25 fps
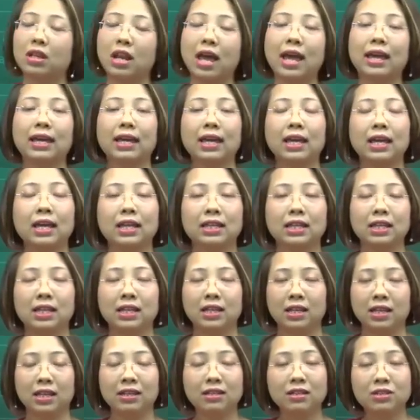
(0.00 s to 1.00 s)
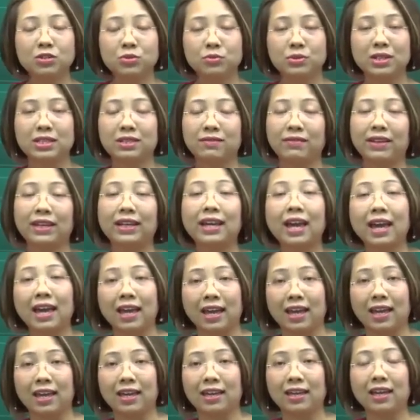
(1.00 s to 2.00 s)
thế này thì ít nữa chúng ta sẽ phải
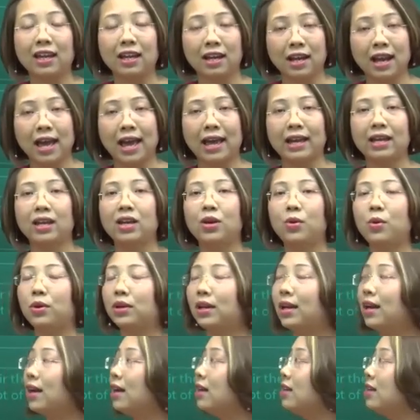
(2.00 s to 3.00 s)
kể kể lại hoặc là